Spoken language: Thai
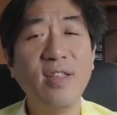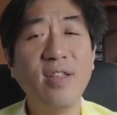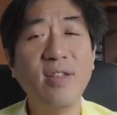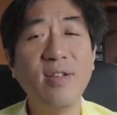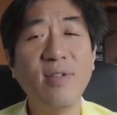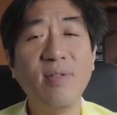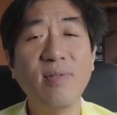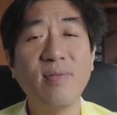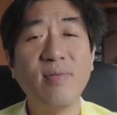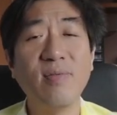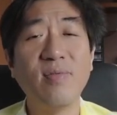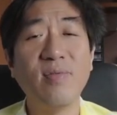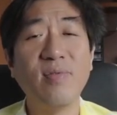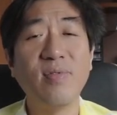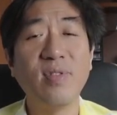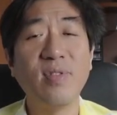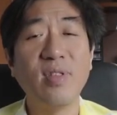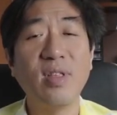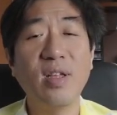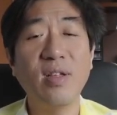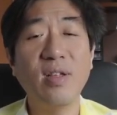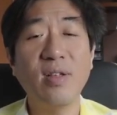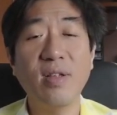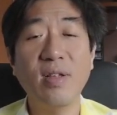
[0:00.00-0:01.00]
เนี่ย
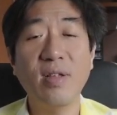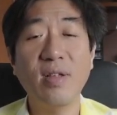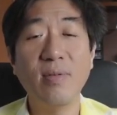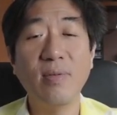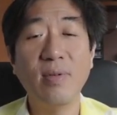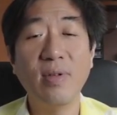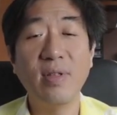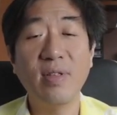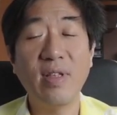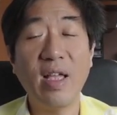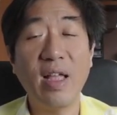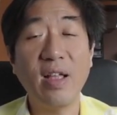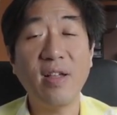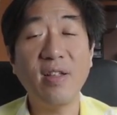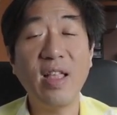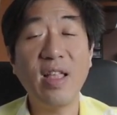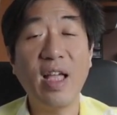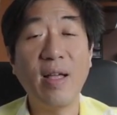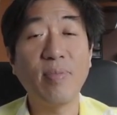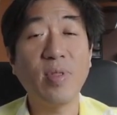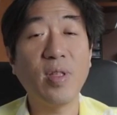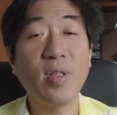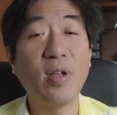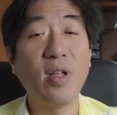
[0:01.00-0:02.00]
อาจารย์ก็
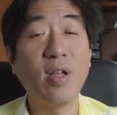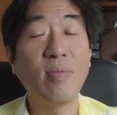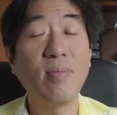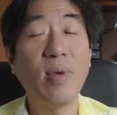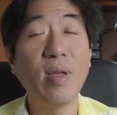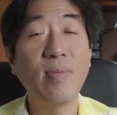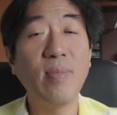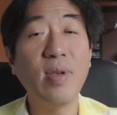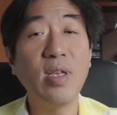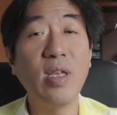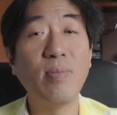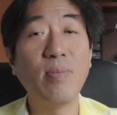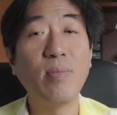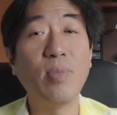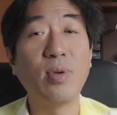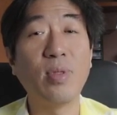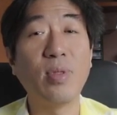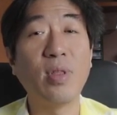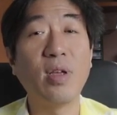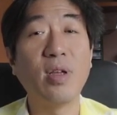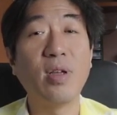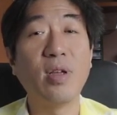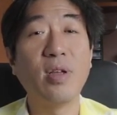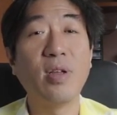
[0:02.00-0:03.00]
ถามต่อทำไมไม่เห็นผ
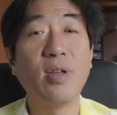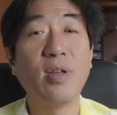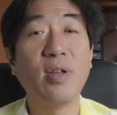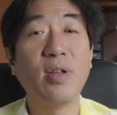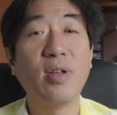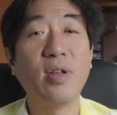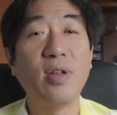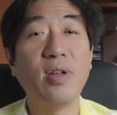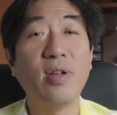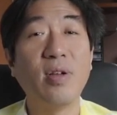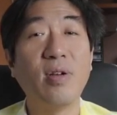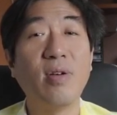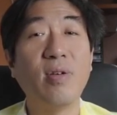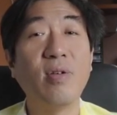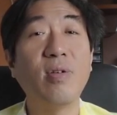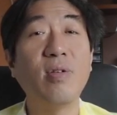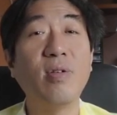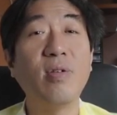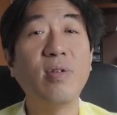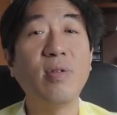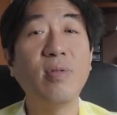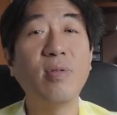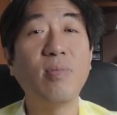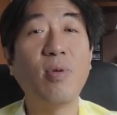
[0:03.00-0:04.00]
ลอ๋อ
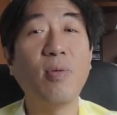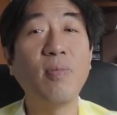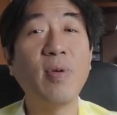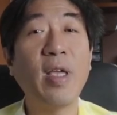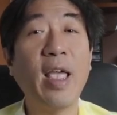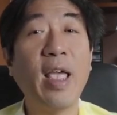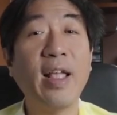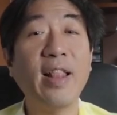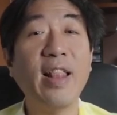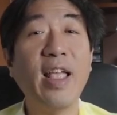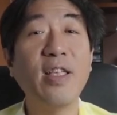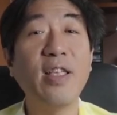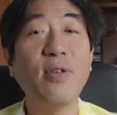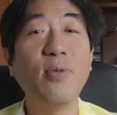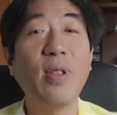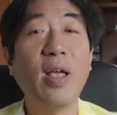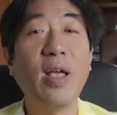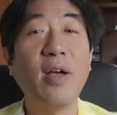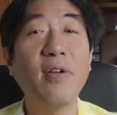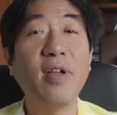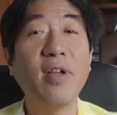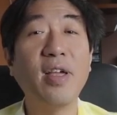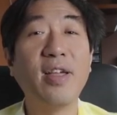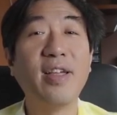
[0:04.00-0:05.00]
ผมแข็งแรงอยู่
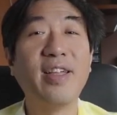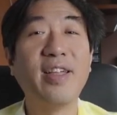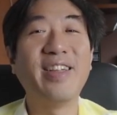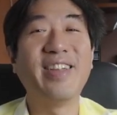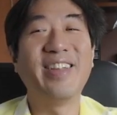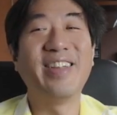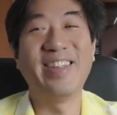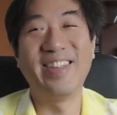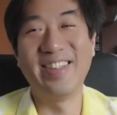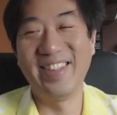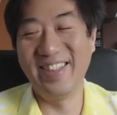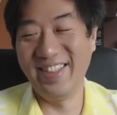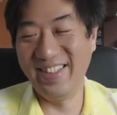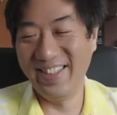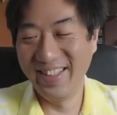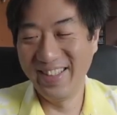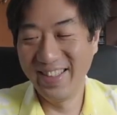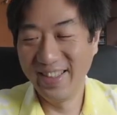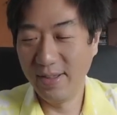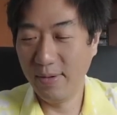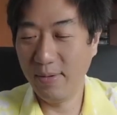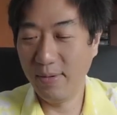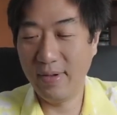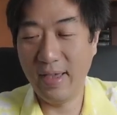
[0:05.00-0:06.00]
แล้วไง
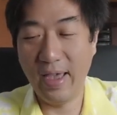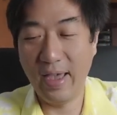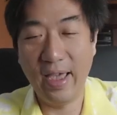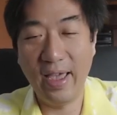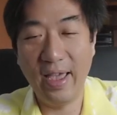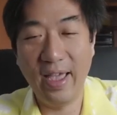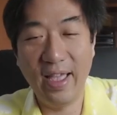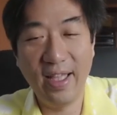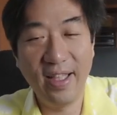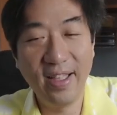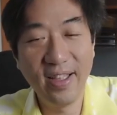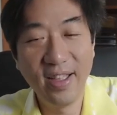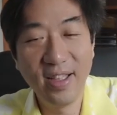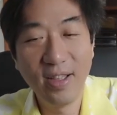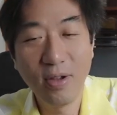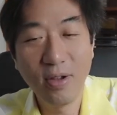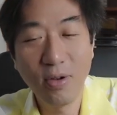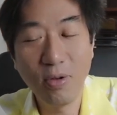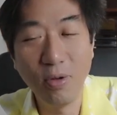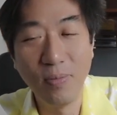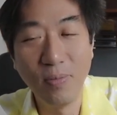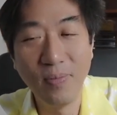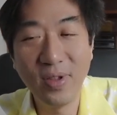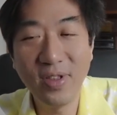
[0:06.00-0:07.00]
โอเค
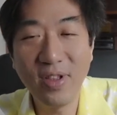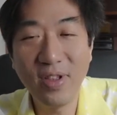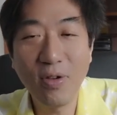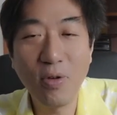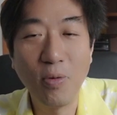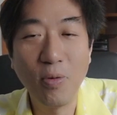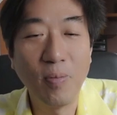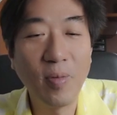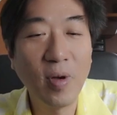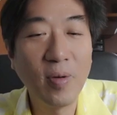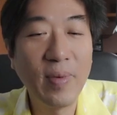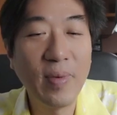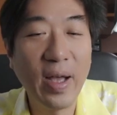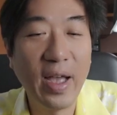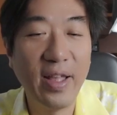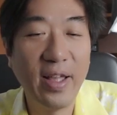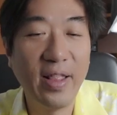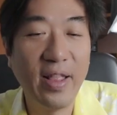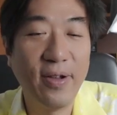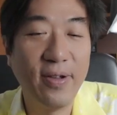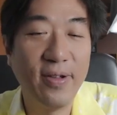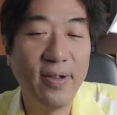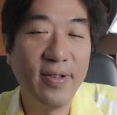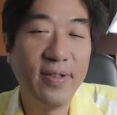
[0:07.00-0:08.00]
คุณไม่ใช่กลุ่มเป้าหมาย
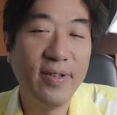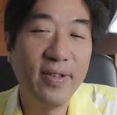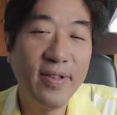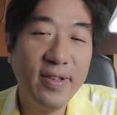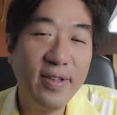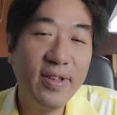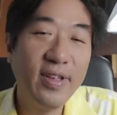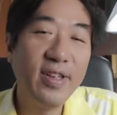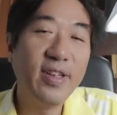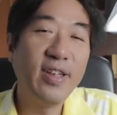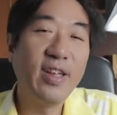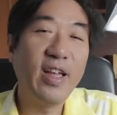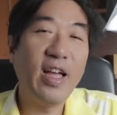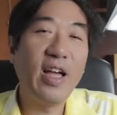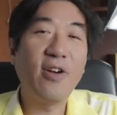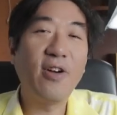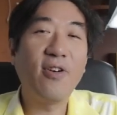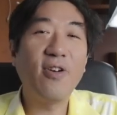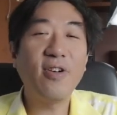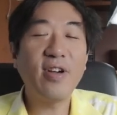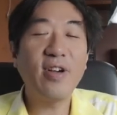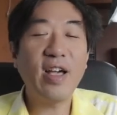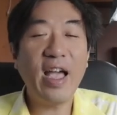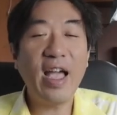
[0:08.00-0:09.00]
เราอ่า
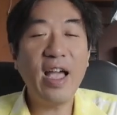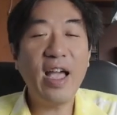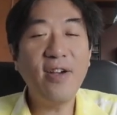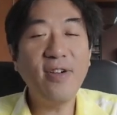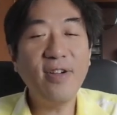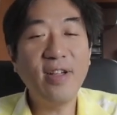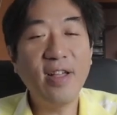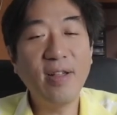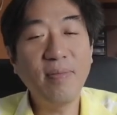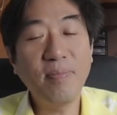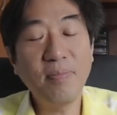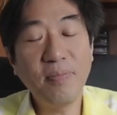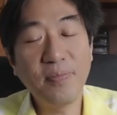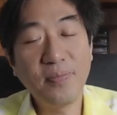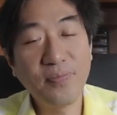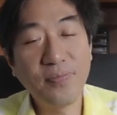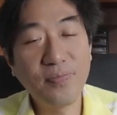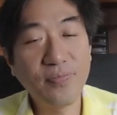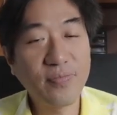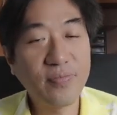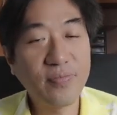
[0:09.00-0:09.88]
ข้อเก้าครับ